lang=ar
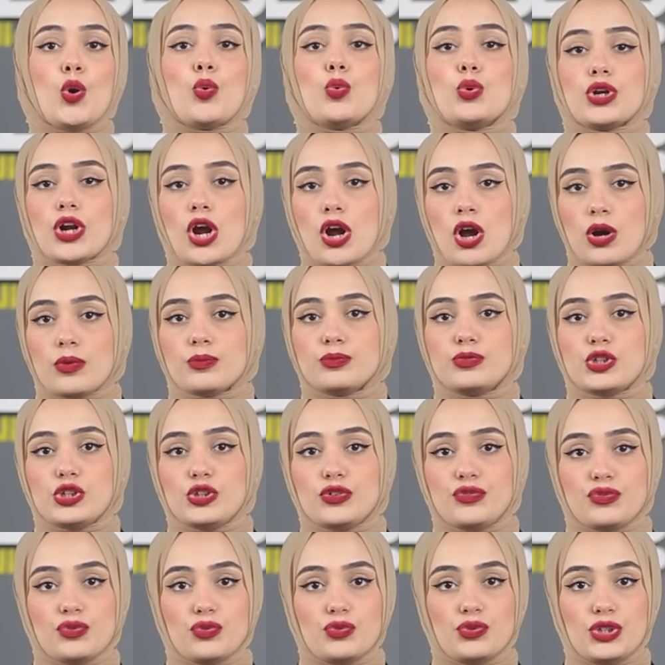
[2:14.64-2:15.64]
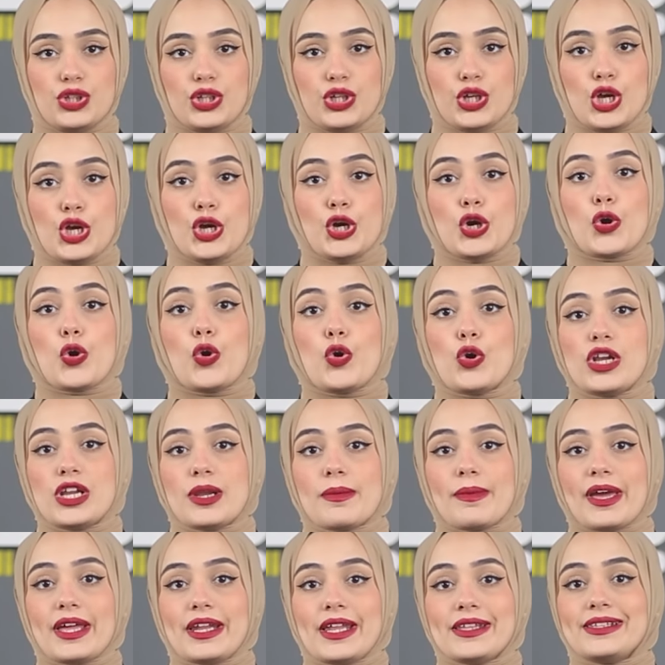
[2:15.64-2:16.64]
ورقم تليفوني
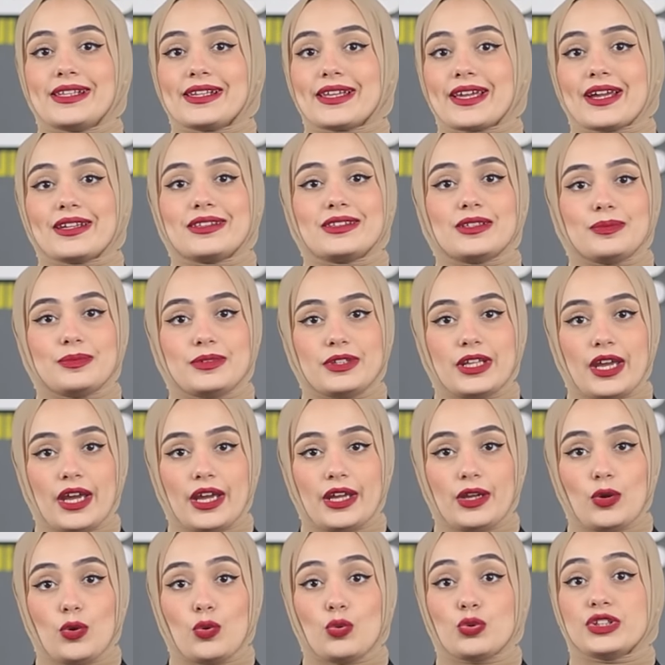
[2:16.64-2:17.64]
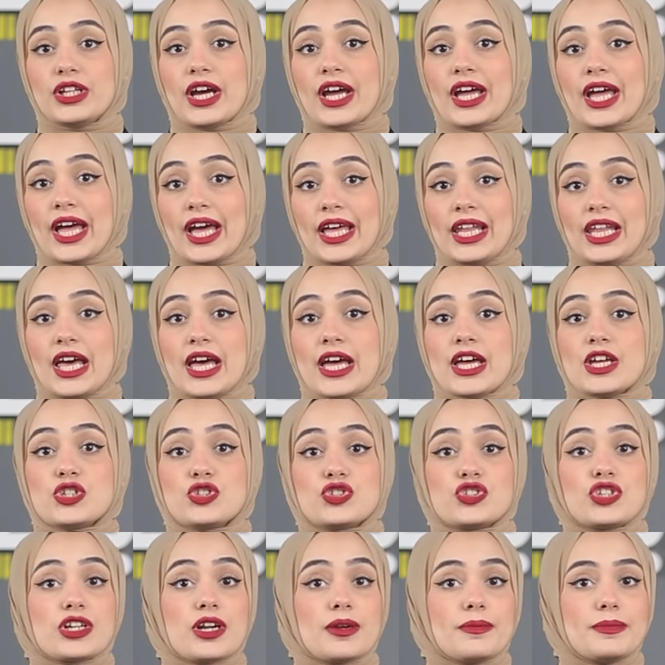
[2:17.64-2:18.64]
كل بيانات الكارت بتاعي ودخلها
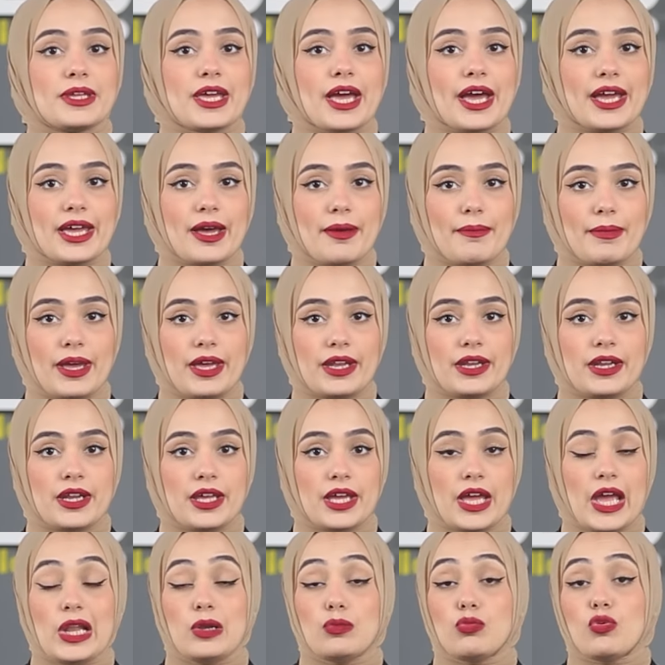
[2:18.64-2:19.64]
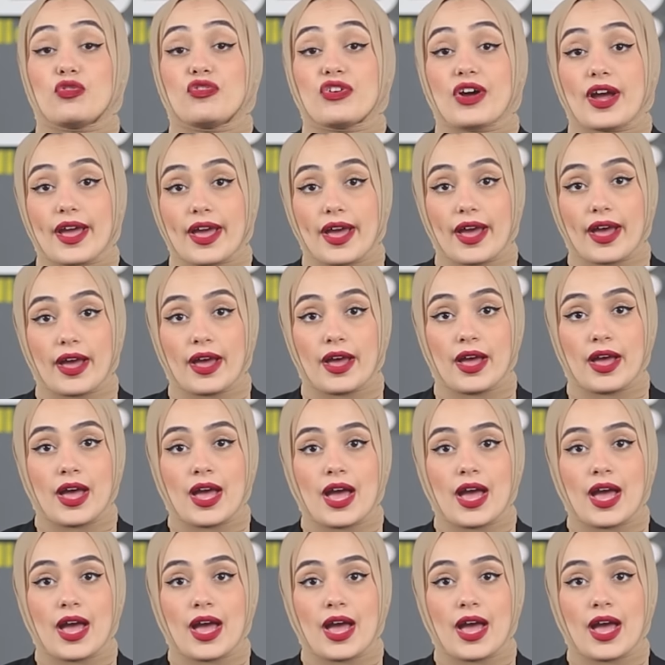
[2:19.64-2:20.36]
اشترى بيها كمان المفاجأة